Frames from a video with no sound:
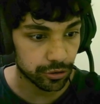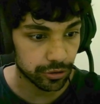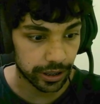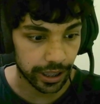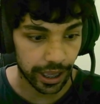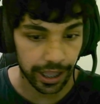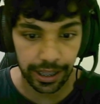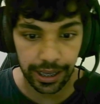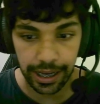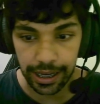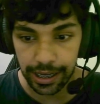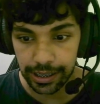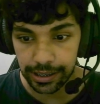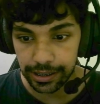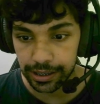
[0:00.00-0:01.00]

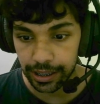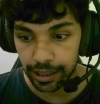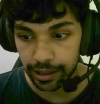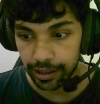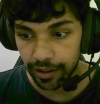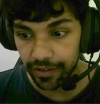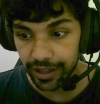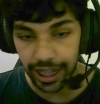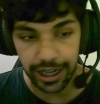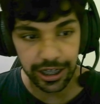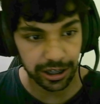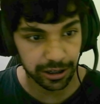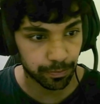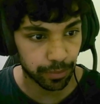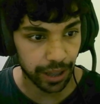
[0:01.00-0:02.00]
delas, é, na verdade,
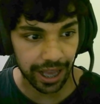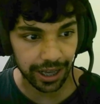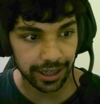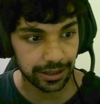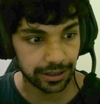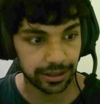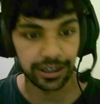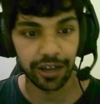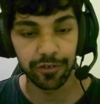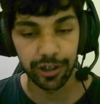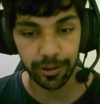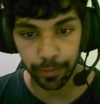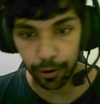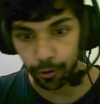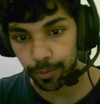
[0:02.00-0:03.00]
as placas que estavam
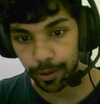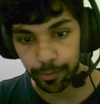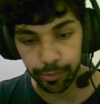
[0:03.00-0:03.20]
dando para comprar por